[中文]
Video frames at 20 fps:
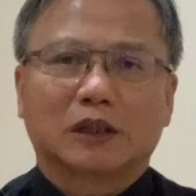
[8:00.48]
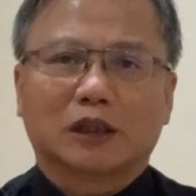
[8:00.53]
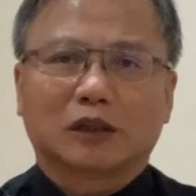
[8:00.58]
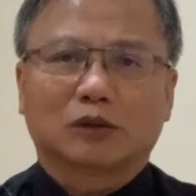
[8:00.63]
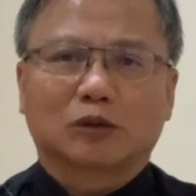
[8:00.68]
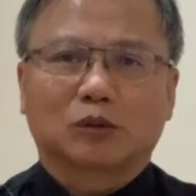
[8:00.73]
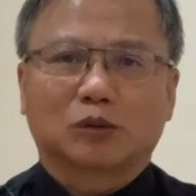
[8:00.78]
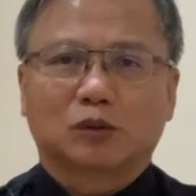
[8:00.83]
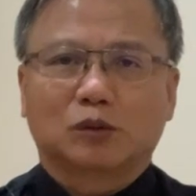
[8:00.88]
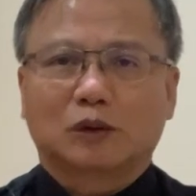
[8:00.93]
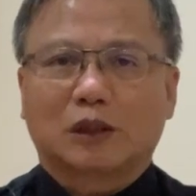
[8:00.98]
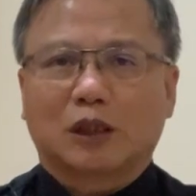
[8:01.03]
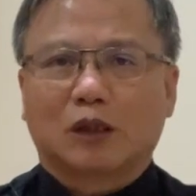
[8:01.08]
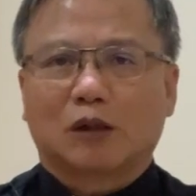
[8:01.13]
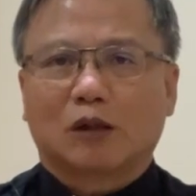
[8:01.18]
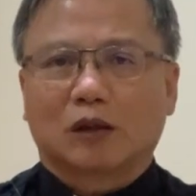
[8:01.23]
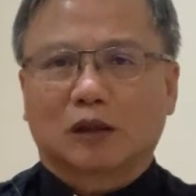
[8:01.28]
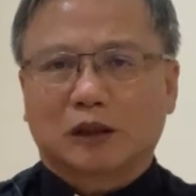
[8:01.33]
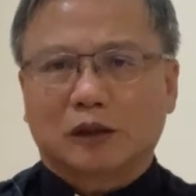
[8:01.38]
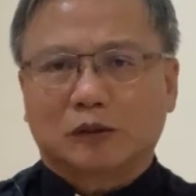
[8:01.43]
耶稣主嘅
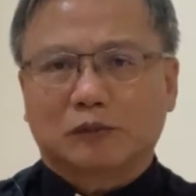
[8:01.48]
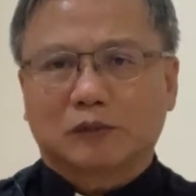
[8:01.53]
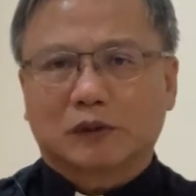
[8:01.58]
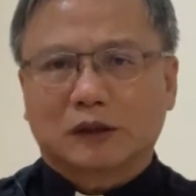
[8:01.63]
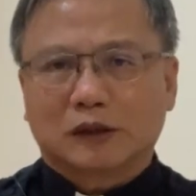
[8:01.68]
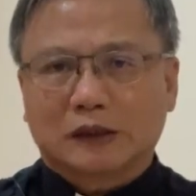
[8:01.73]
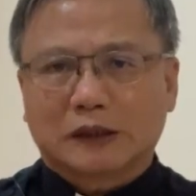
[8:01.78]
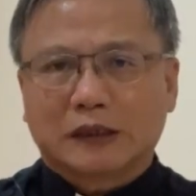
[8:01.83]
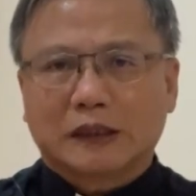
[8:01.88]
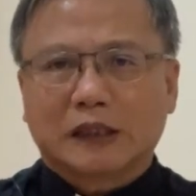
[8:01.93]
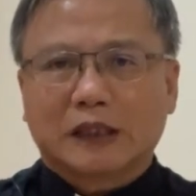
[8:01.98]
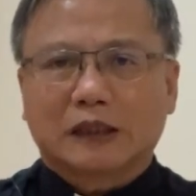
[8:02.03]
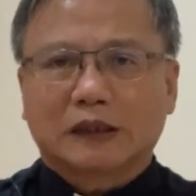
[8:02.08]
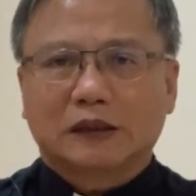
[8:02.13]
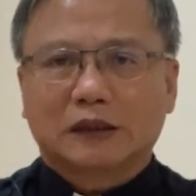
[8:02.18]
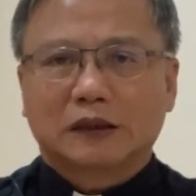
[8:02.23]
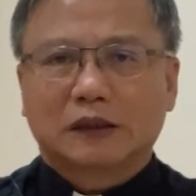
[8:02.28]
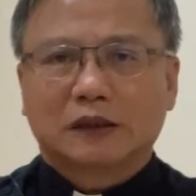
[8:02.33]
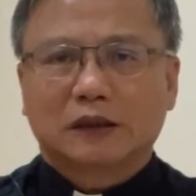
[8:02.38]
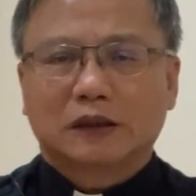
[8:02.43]
福音去听，
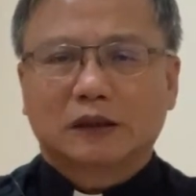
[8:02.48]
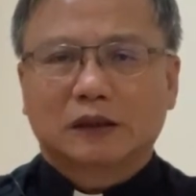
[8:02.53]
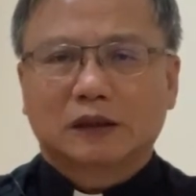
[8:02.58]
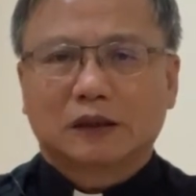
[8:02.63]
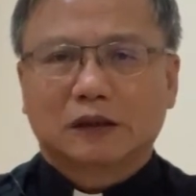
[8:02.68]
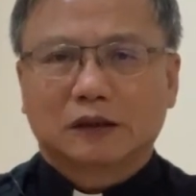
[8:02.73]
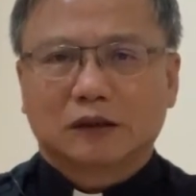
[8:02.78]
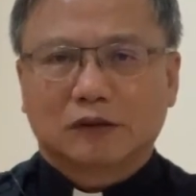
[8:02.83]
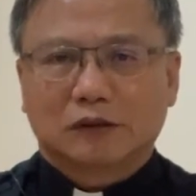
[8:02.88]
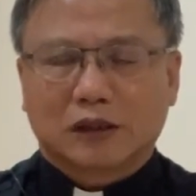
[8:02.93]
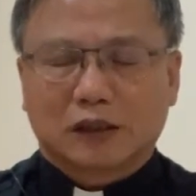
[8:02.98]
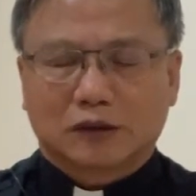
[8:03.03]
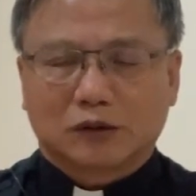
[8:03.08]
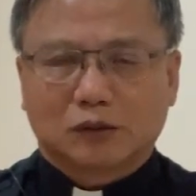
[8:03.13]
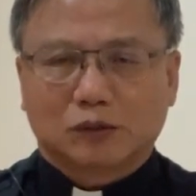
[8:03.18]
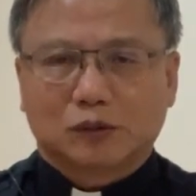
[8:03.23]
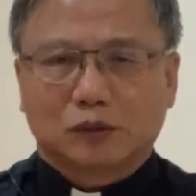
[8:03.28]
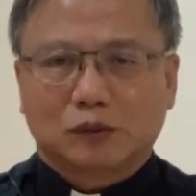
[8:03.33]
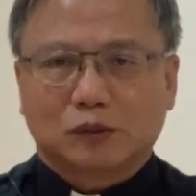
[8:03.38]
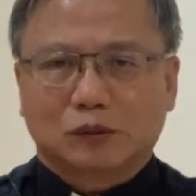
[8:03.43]
求耶
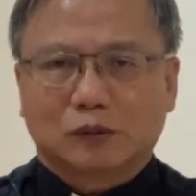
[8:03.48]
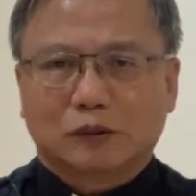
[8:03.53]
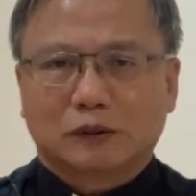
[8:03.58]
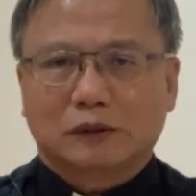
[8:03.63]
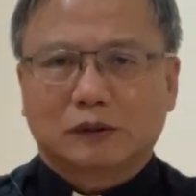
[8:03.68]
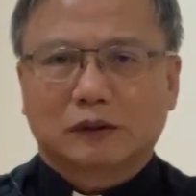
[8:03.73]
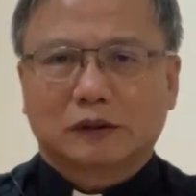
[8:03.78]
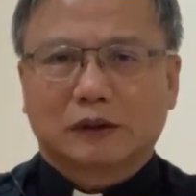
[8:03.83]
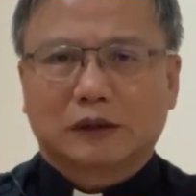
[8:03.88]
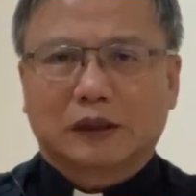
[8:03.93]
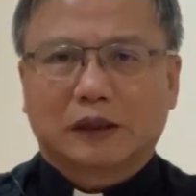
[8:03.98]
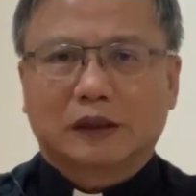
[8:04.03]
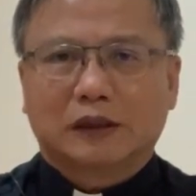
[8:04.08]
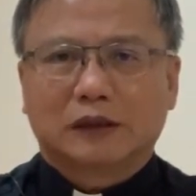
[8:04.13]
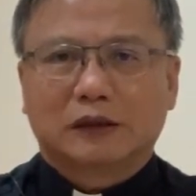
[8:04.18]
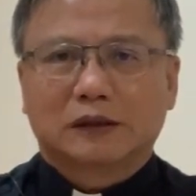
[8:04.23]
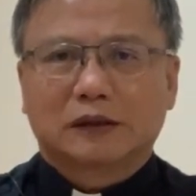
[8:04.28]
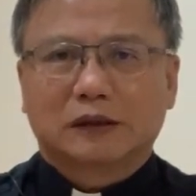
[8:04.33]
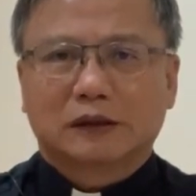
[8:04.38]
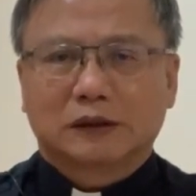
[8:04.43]
稣主
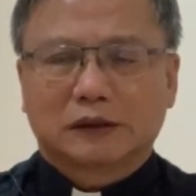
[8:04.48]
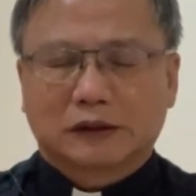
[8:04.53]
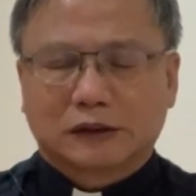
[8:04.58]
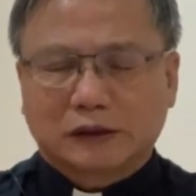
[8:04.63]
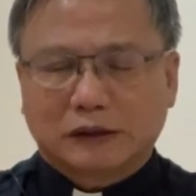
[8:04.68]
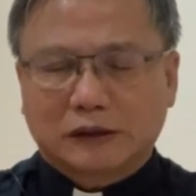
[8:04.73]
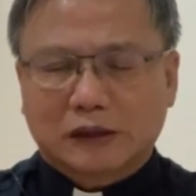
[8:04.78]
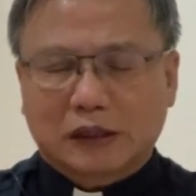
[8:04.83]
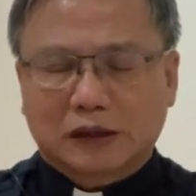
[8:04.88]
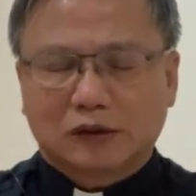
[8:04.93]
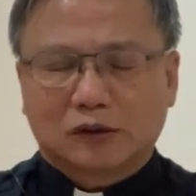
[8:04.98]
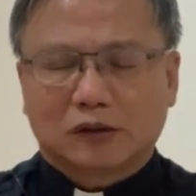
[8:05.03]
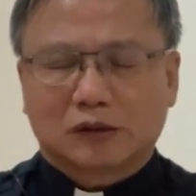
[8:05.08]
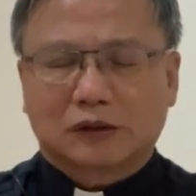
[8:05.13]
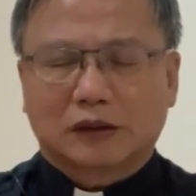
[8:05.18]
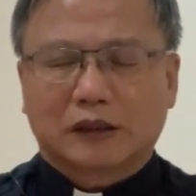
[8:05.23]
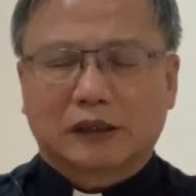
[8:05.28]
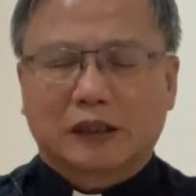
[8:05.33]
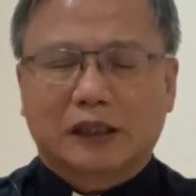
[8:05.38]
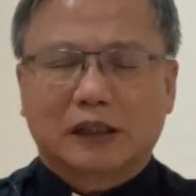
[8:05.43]
来赐人全
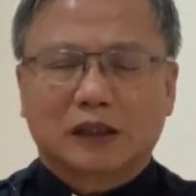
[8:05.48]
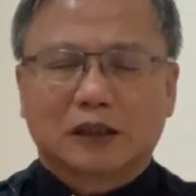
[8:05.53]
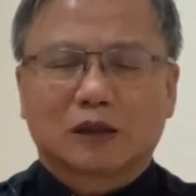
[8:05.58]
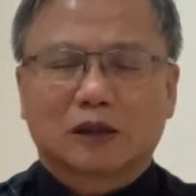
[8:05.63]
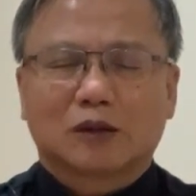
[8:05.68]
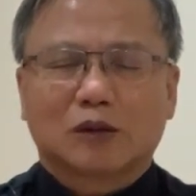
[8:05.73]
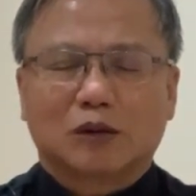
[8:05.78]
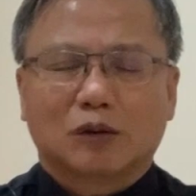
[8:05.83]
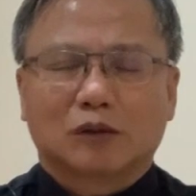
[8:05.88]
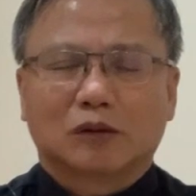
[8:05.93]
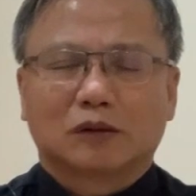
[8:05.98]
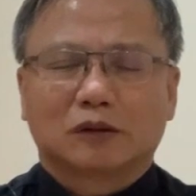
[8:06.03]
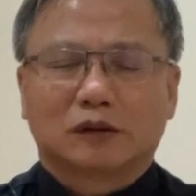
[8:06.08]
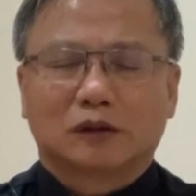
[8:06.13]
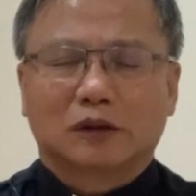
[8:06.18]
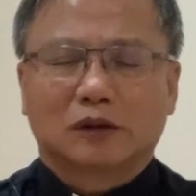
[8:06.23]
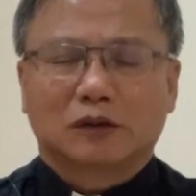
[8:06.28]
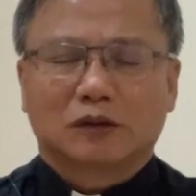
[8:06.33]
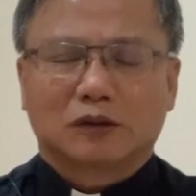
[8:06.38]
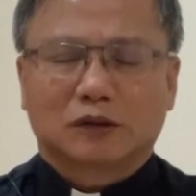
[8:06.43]
世界恩通，
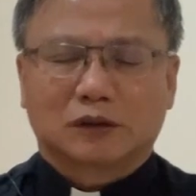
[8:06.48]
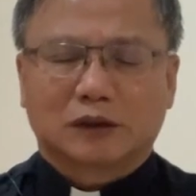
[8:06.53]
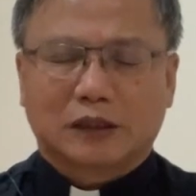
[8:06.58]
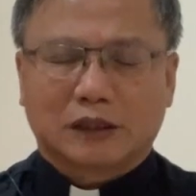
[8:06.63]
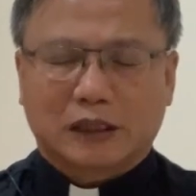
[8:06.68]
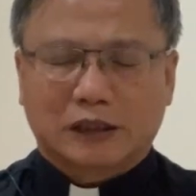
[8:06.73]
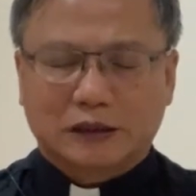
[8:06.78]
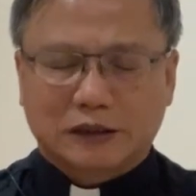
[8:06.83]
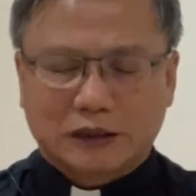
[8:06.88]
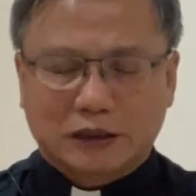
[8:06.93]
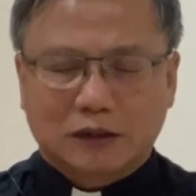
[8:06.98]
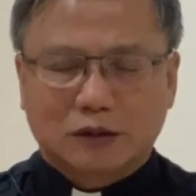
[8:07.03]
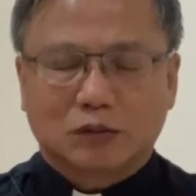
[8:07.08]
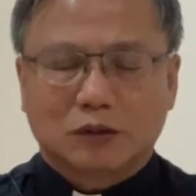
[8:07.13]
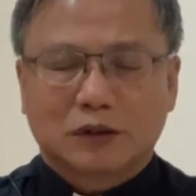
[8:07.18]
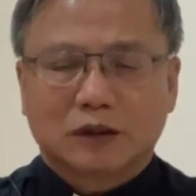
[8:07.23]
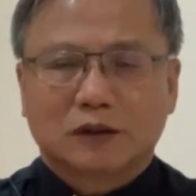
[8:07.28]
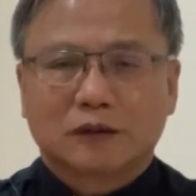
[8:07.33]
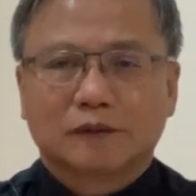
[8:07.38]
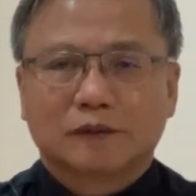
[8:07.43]
全世界智
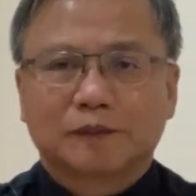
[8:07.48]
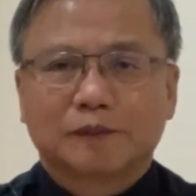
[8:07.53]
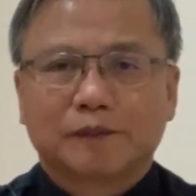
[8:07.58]
慧，